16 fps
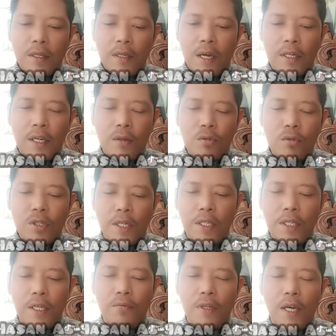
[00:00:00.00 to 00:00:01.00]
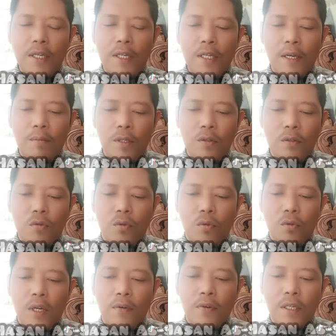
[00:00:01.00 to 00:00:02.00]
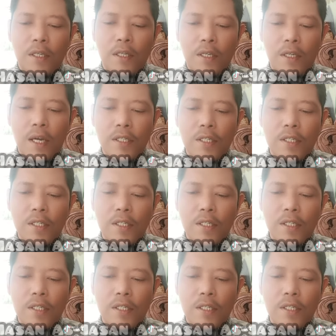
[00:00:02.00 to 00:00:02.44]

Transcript: Annahu syahida fi ayyami tuhuril faqih